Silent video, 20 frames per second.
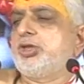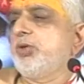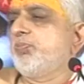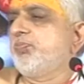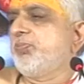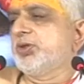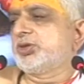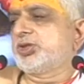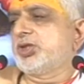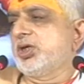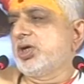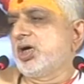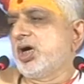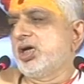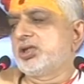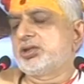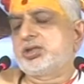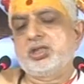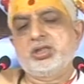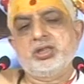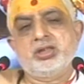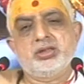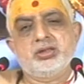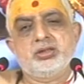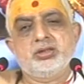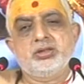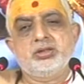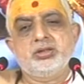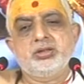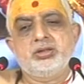दिव्य सिंहासन
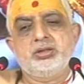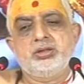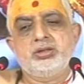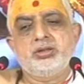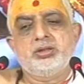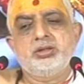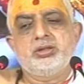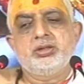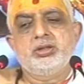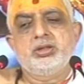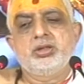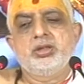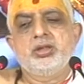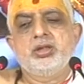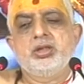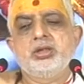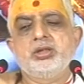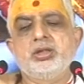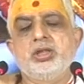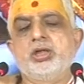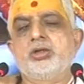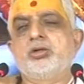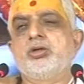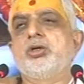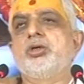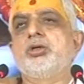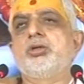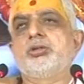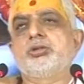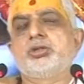देखो
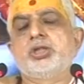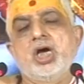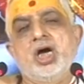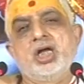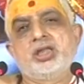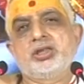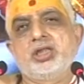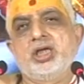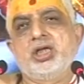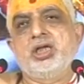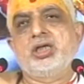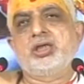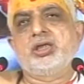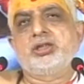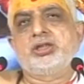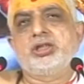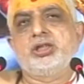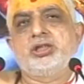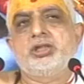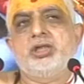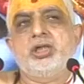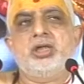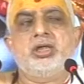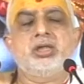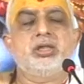ध्यान देने की चीज है